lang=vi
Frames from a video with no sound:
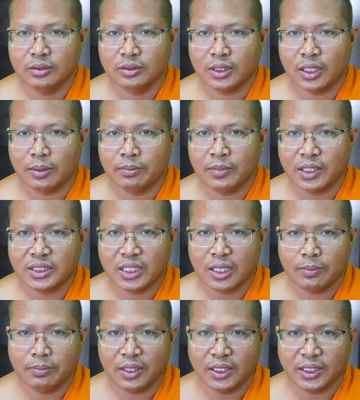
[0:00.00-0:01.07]
là
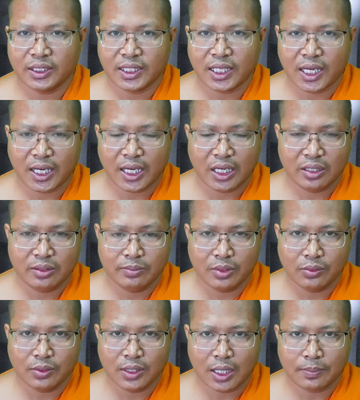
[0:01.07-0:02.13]
Machamanicai
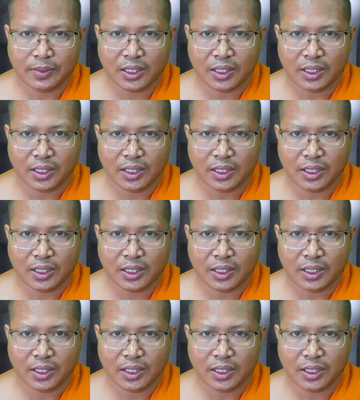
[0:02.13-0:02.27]
Mula